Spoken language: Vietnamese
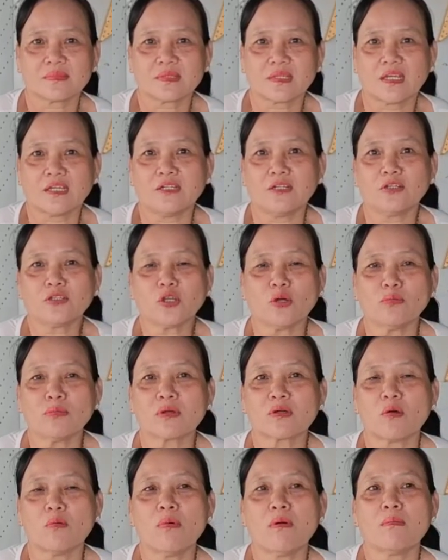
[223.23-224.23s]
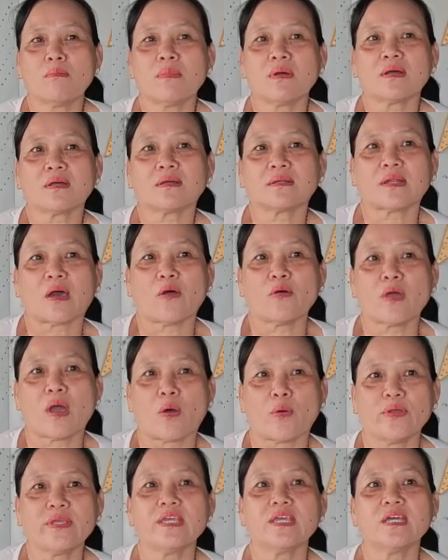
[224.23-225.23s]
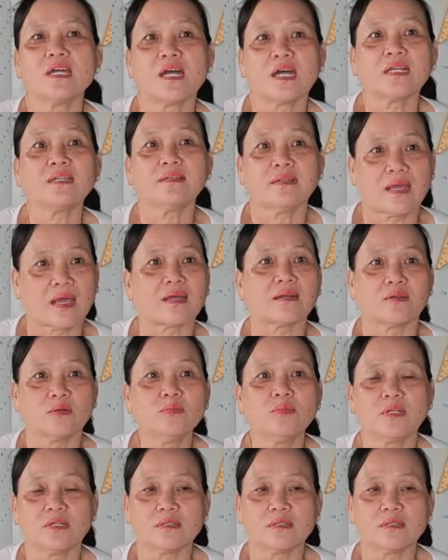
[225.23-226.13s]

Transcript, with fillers: thì nói thì chung đúng là cái nghề nào cũng là nghề hết. Dạ, thì